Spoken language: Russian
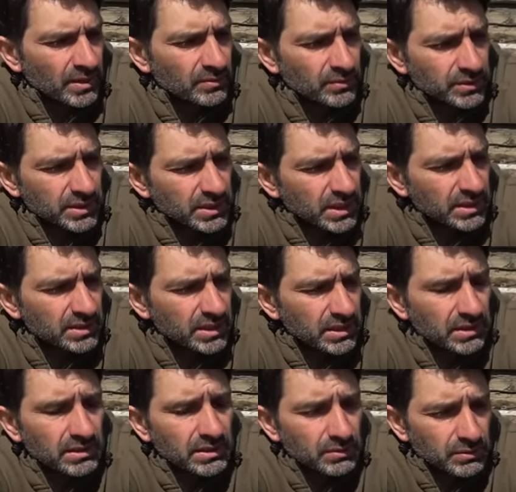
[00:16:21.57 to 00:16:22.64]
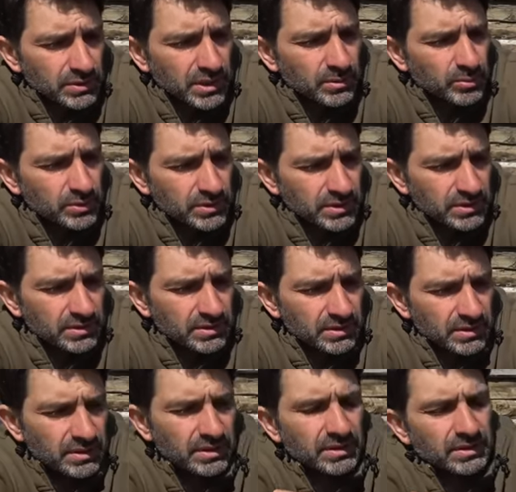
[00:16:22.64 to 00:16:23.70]
Вот, и когда он работает
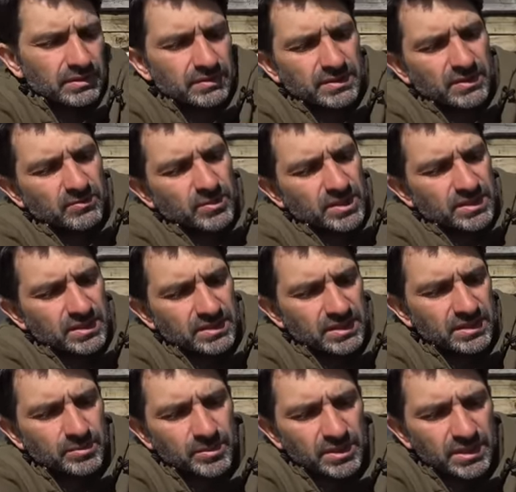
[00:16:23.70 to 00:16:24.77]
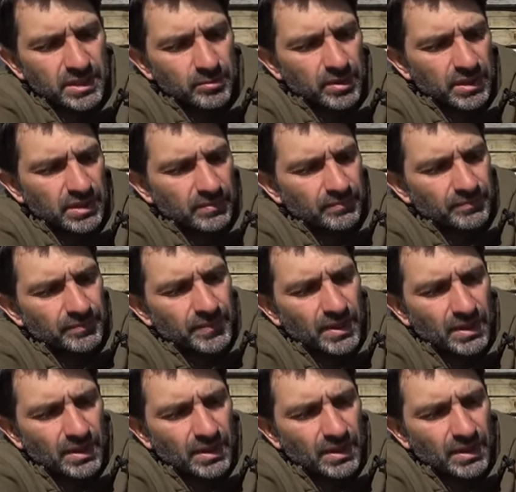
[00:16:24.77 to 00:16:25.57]
э, совместно с этим гидробаком,